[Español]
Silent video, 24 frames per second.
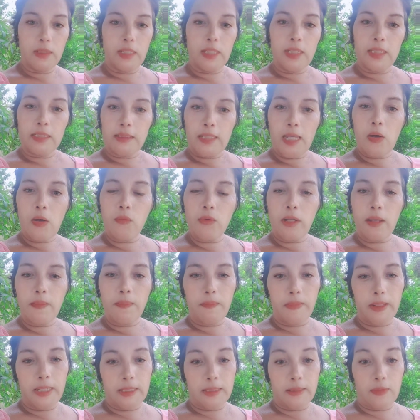seas una,
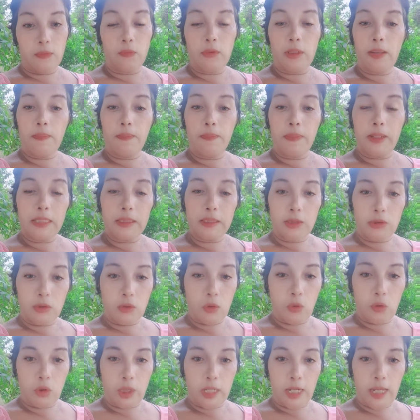una
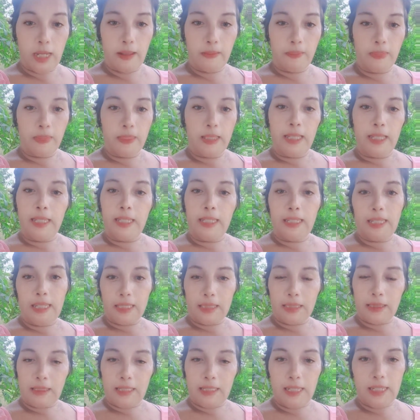persona que
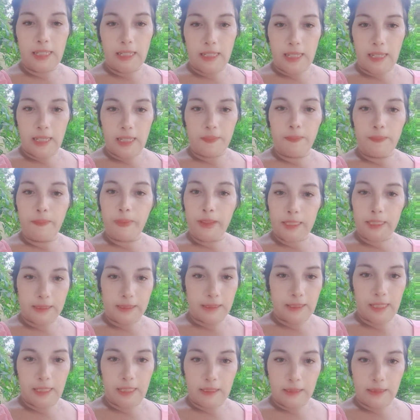tengas
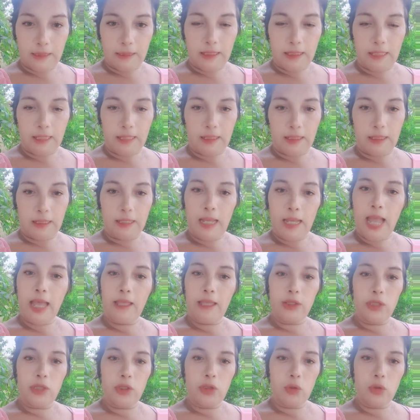presente
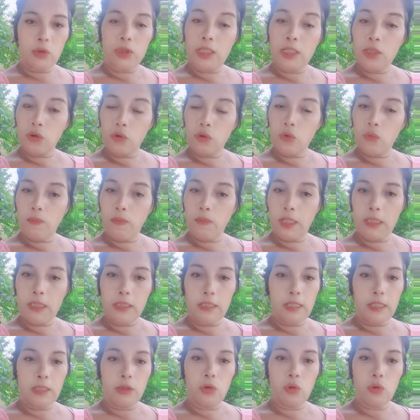a Dios en tu
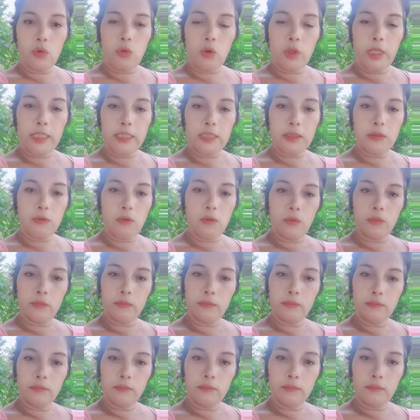mente y en tu corazón.
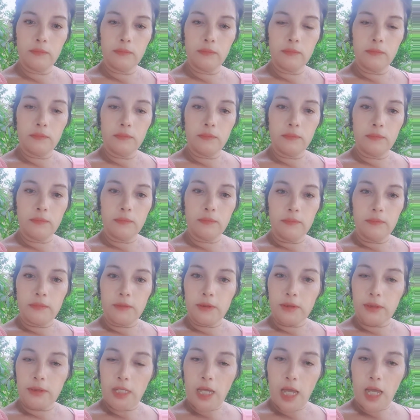
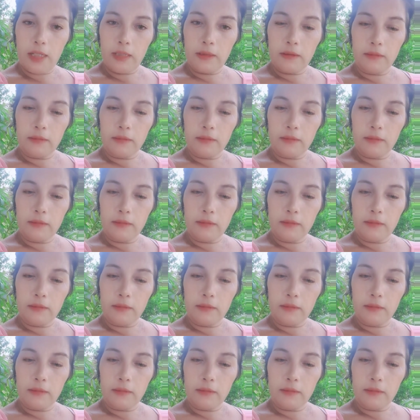¿Ya?